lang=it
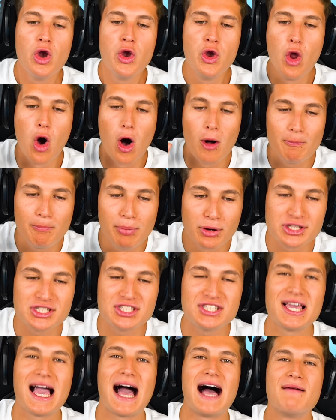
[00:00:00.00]
non
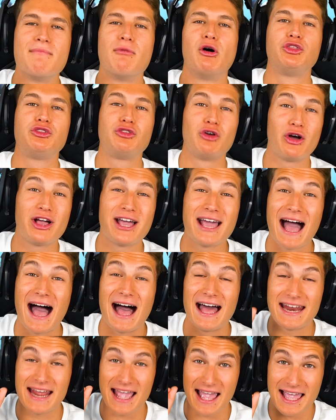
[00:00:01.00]
possiamo
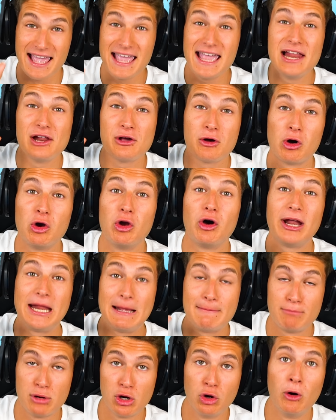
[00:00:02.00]
toccare il
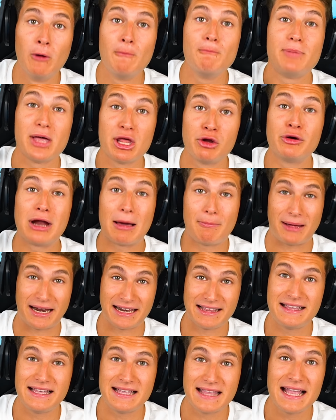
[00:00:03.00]
colore blu per una
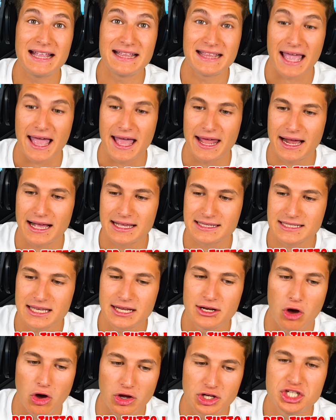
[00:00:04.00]
partita intera, se
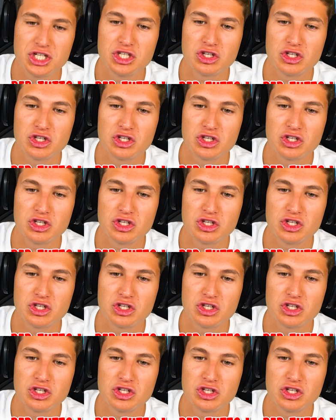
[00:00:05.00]
no ci